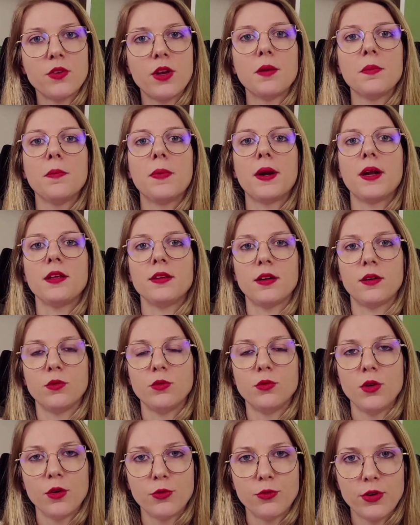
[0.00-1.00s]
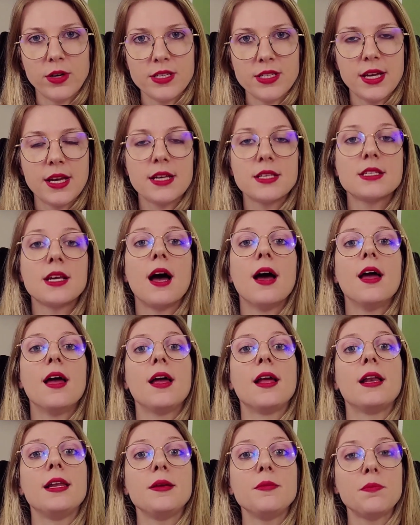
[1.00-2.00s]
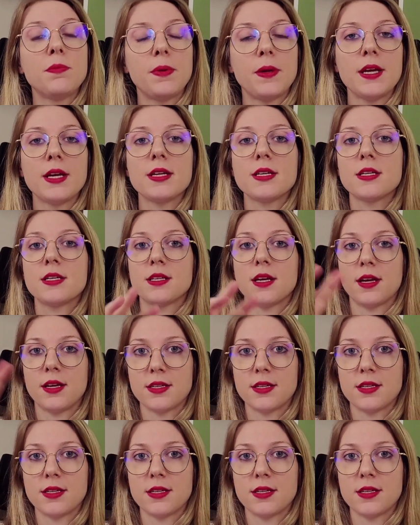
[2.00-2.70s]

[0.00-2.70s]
vem para então fazer essa limpeza,